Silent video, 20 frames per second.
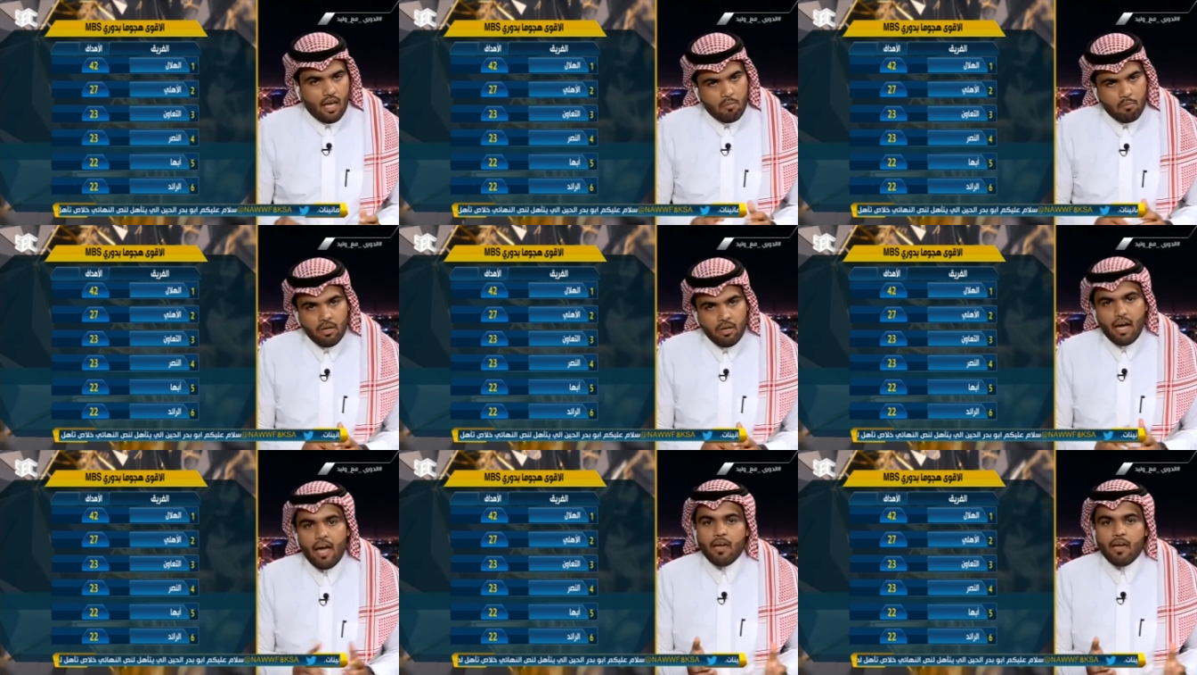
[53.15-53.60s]

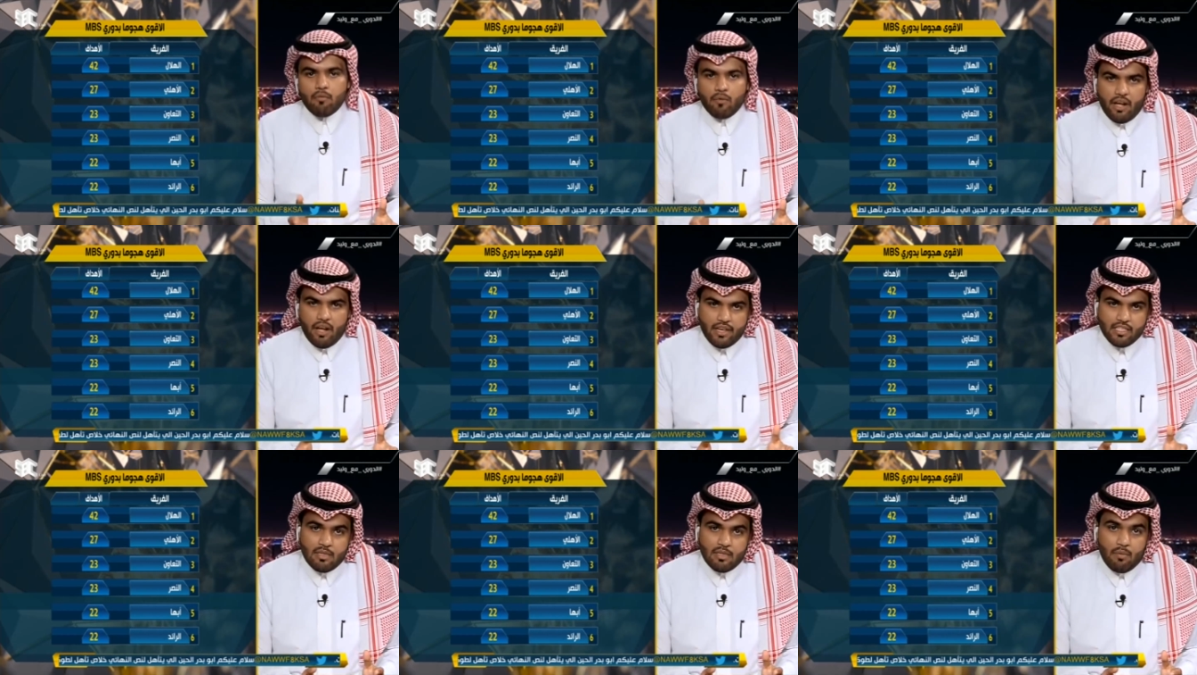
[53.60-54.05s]
بغير
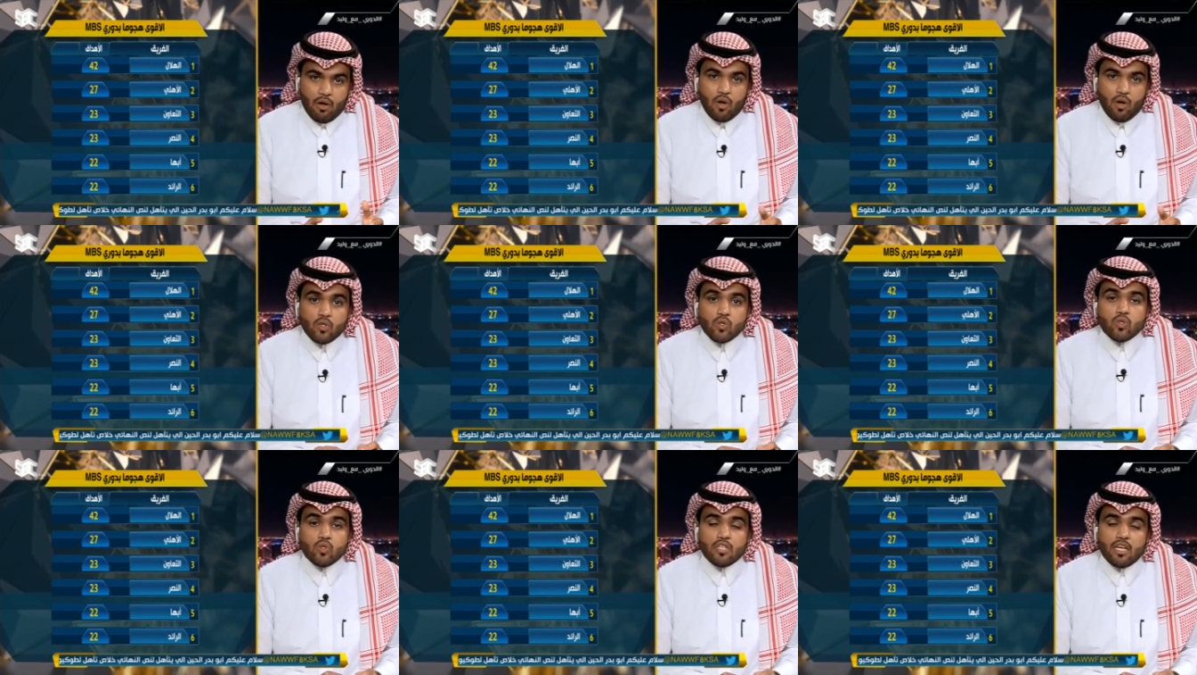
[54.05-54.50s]
مناسبة
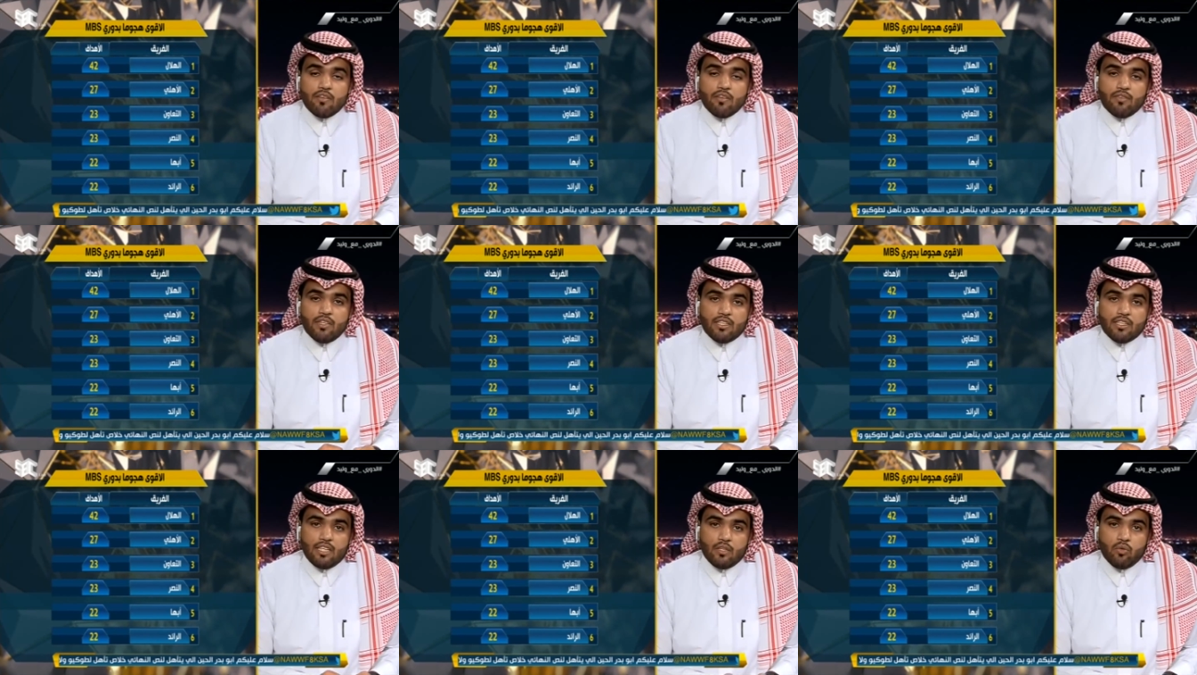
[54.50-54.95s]
خصوصا في
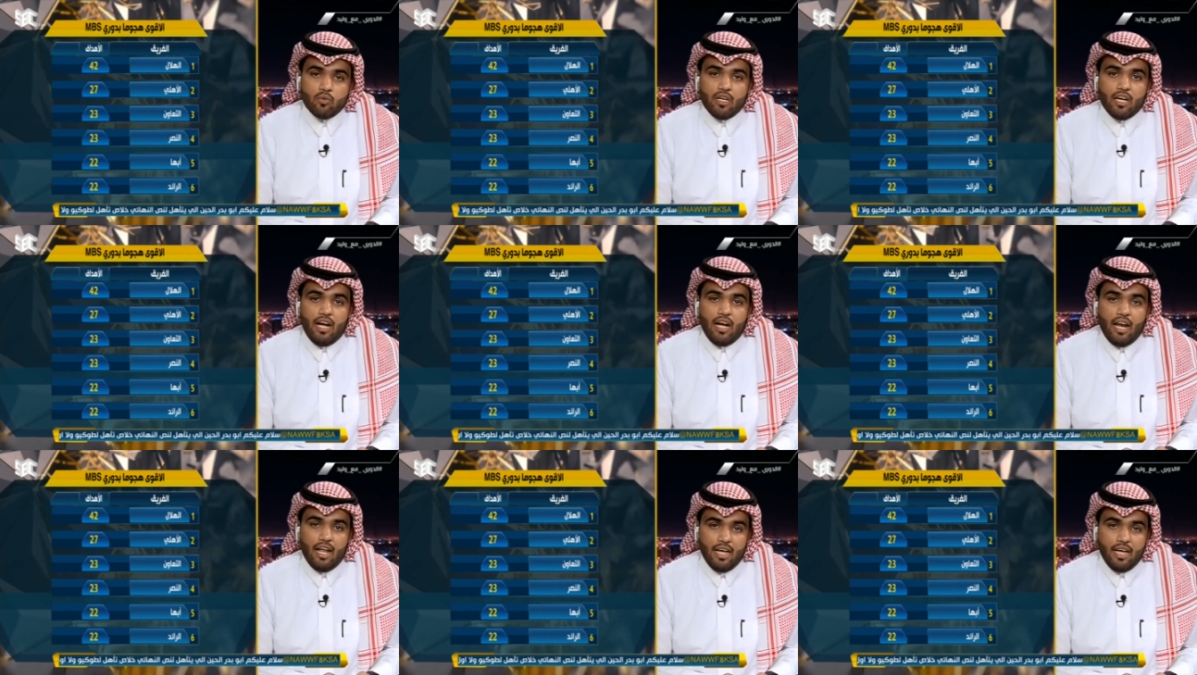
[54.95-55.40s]
التدوير
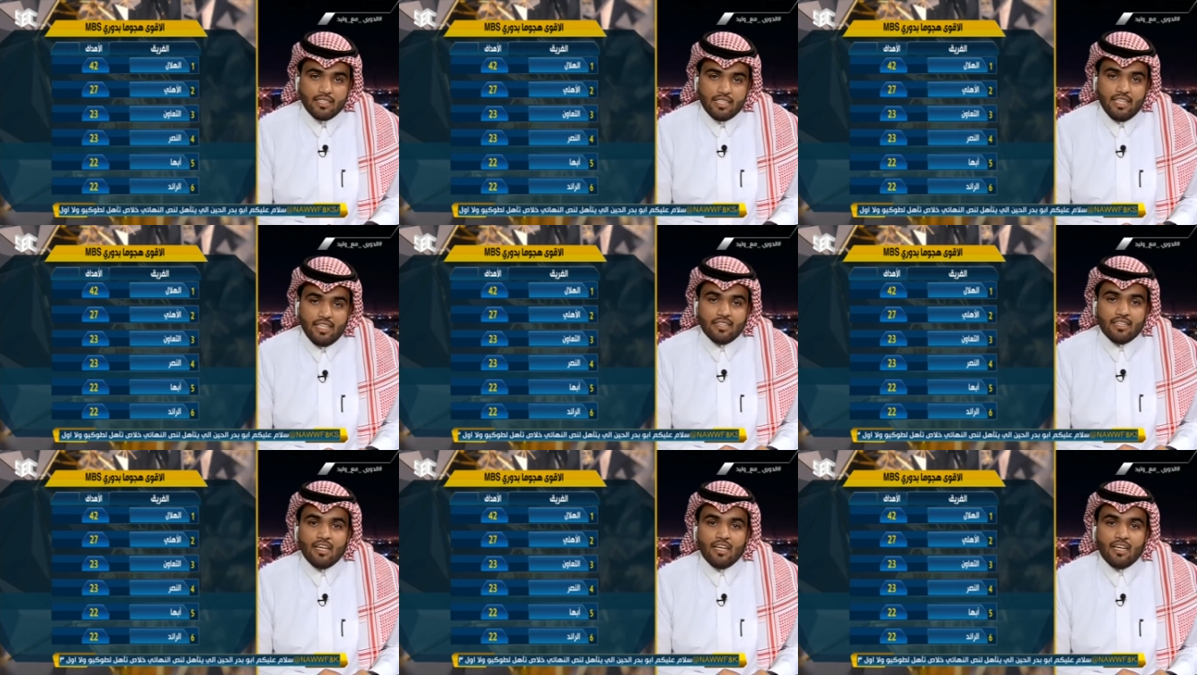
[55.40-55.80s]
على صعيد